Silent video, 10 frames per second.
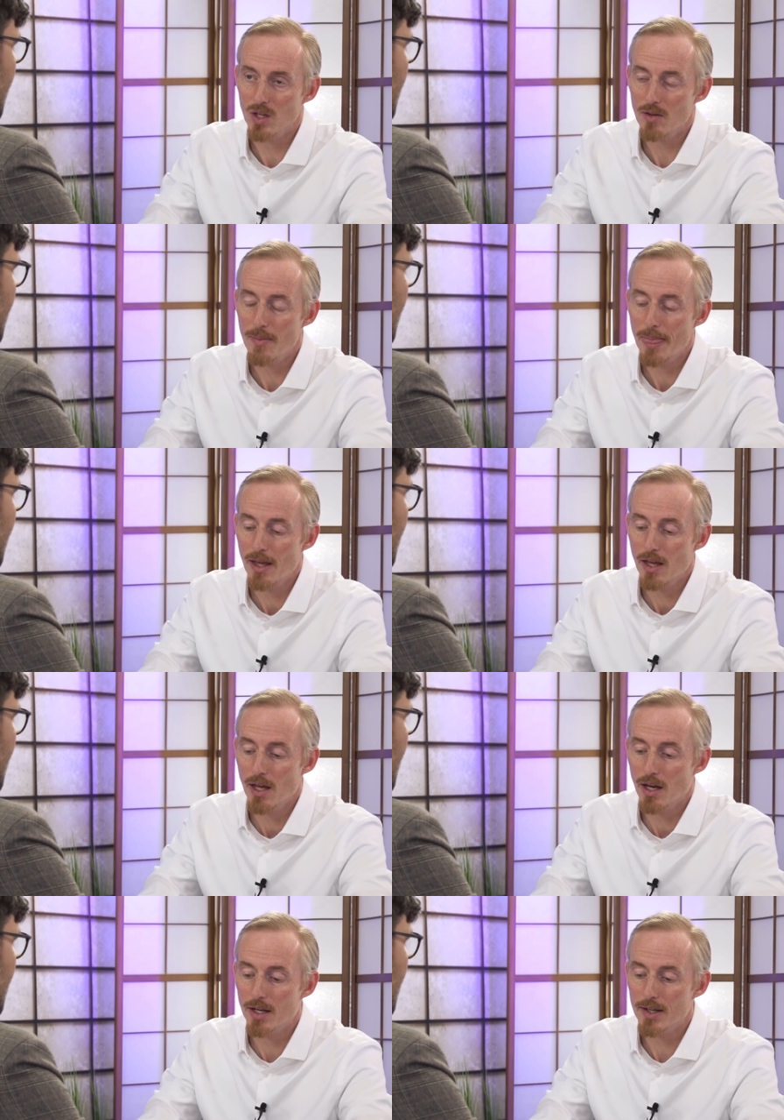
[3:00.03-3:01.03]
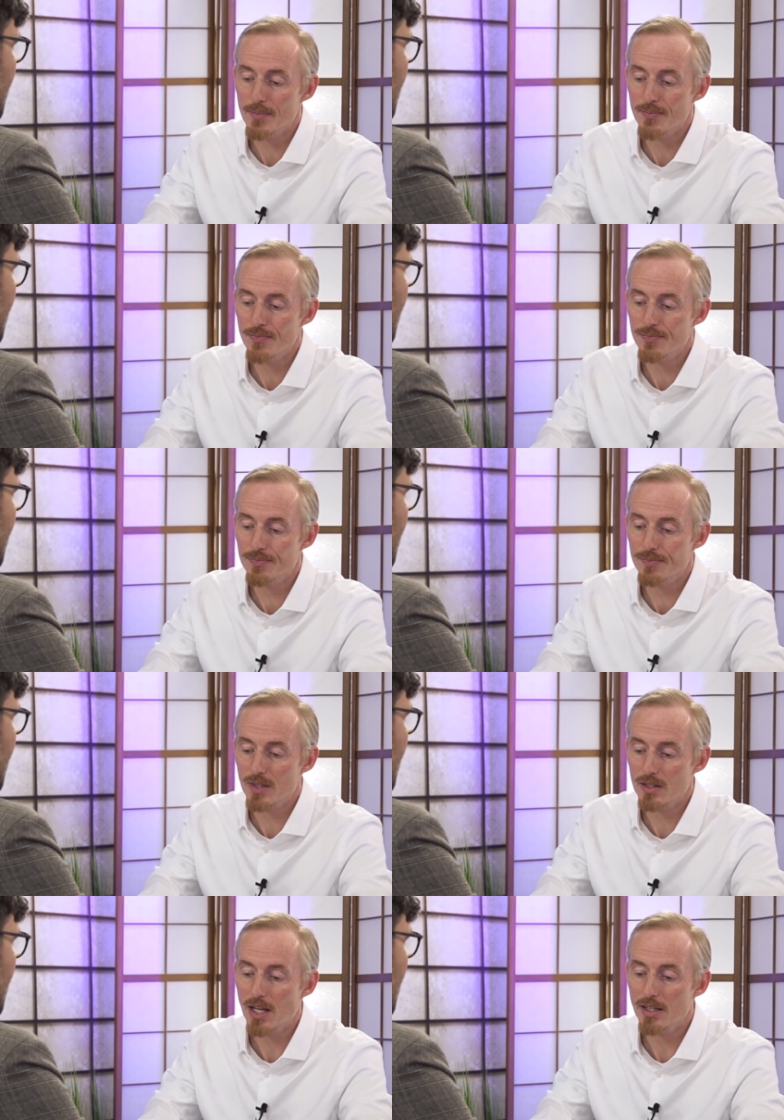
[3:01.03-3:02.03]
Ja. Ähm,
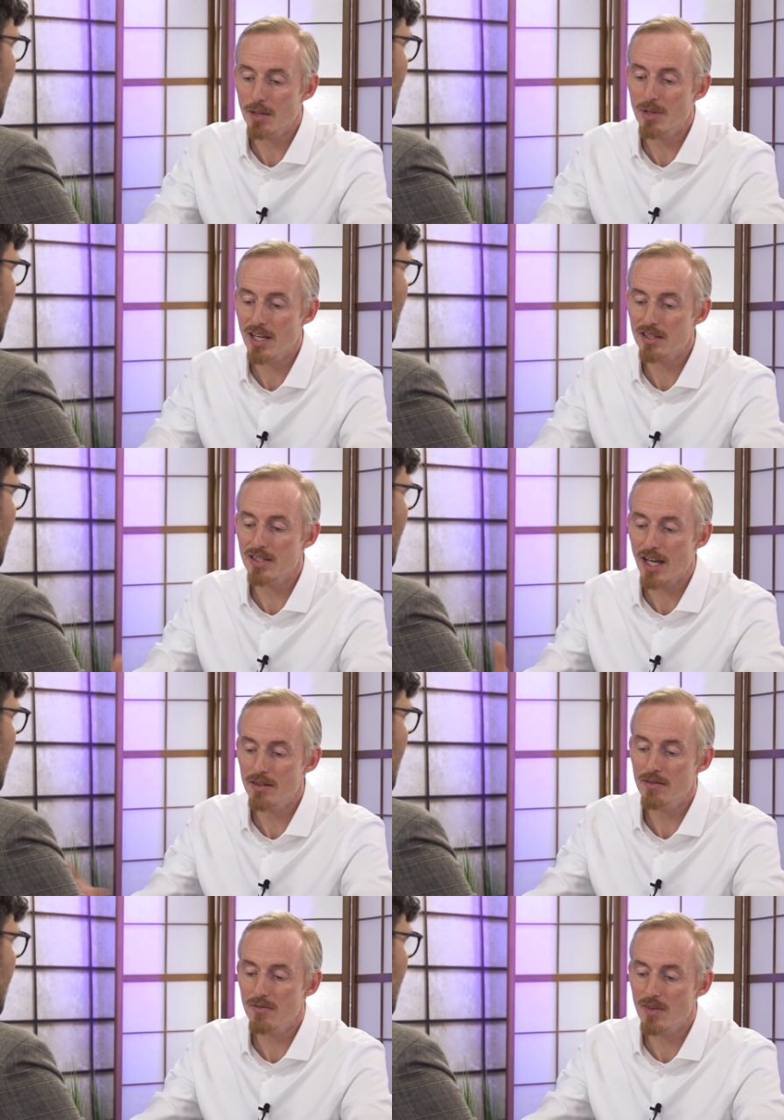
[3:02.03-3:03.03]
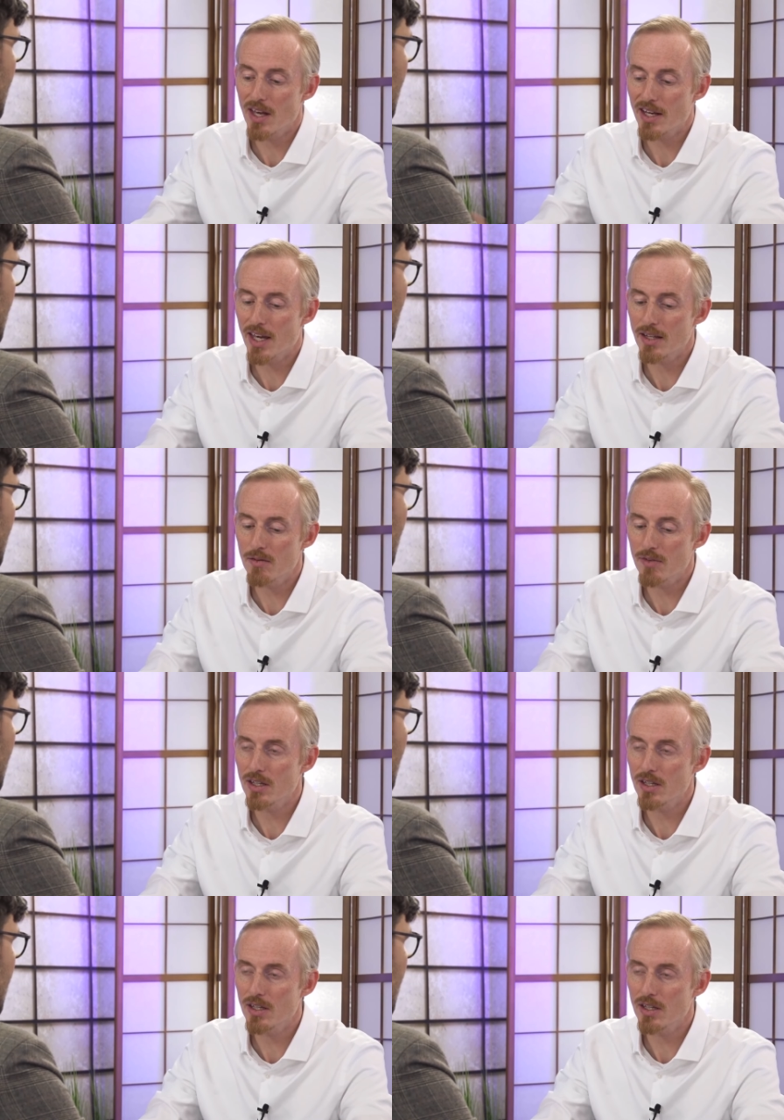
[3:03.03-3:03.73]
das kann ich aber erst dann erkennen,